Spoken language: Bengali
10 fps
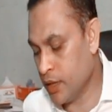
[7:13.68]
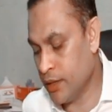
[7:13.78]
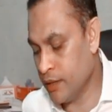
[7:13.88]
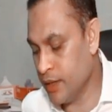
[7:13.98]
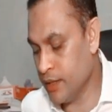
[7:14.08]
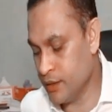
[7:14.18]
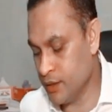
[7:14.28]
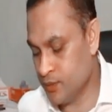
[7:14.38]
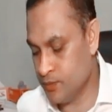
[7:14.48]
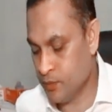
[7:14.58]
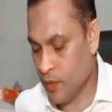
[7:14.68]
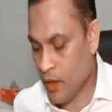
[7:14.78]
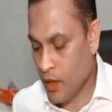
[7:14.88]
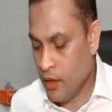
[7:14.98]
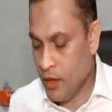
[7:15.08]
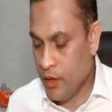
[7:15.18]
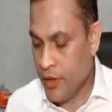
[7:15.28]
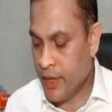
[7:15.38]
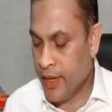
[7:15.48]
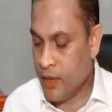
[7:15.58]
ত্রাণ দিয়েছি
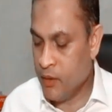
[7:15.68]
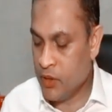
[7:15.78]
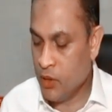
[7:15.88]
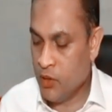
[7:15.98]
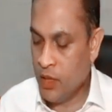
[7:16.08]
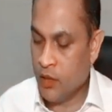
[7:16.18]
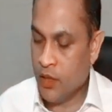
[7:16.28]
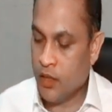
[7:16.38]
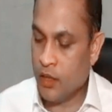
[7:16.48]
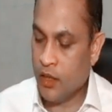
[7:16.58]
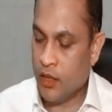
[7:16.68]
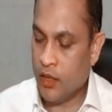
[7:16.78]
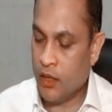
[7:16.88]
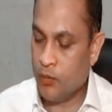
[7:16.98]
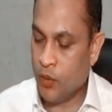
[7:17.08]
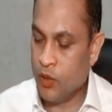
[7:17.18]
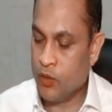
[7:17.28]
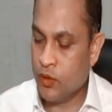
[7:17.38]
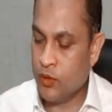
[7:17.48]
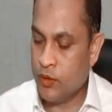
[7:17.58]
এখানে একটা বিষয় উল্লেখ করা
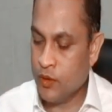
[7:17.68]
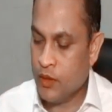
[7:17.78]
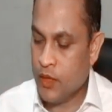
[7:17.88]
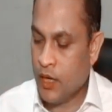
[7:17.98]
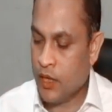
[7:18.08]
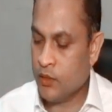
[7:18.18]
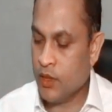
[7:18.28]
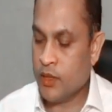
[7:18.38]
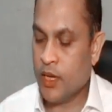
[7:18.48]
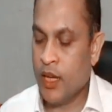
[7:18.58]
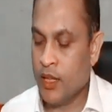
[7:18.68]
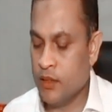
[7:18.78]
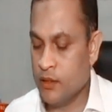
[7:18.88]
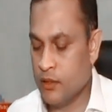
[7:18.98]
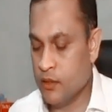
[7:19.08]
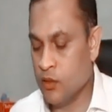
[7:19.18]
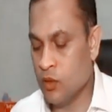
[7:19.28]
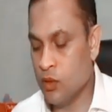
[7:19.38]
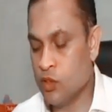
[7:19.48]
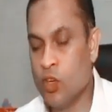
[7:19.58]
প্রয়োজন আসলে ত্রাণ
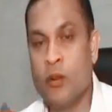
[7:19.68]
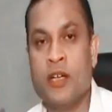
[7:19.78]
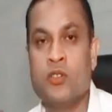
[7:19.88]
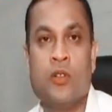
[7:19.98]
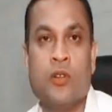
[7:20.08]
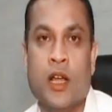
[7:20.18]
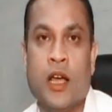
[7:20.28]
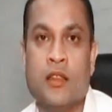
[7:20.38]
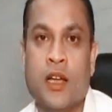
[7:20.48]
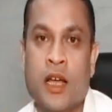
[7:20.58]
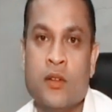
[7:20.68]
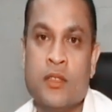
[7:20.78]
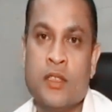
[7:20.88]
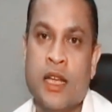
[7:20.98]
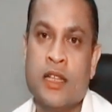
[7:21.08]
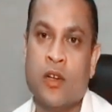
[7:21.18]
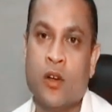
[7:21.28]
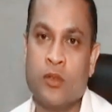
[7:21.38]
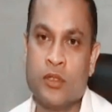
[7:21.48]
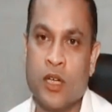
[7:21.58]
তো সবার জন্য না ত্রাণ হচ্ছে যাদের
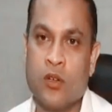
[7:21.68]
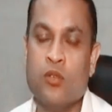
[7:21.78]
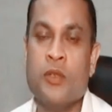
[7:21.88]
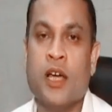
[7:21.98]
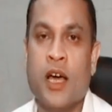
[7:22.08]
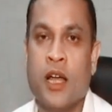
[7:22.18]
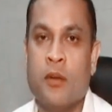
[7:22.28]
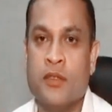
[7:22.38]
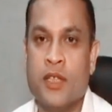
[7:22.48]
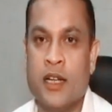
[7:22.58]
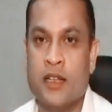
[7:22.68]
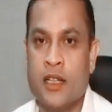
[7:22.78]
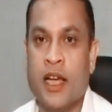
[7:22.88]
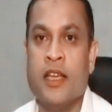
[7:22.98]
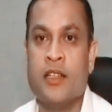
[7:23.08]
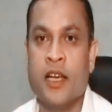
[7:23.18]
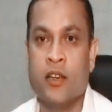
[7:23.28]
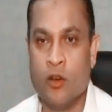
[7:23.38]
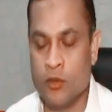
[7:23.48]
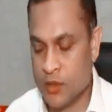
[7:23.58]
অবস্থা খুবই খারাপ যারা ত্রাহি
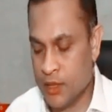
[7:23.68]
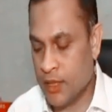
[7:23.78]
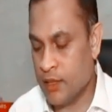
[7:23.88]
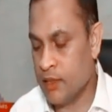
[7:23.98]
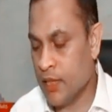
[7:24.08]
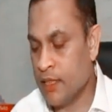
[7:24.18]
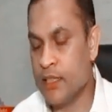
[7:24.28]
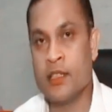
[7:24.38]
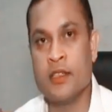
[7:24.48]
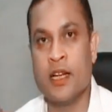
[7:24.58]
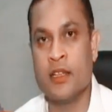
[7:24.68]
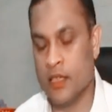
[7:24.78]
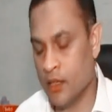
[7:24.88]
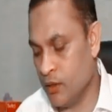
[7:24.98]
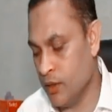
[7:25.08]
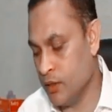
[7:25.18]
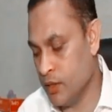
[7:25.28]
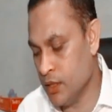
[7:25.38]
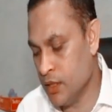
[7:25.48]
ত্রাহি অবস্থা যাদের তাদেরকে ত্রাণ দেওয়া হয়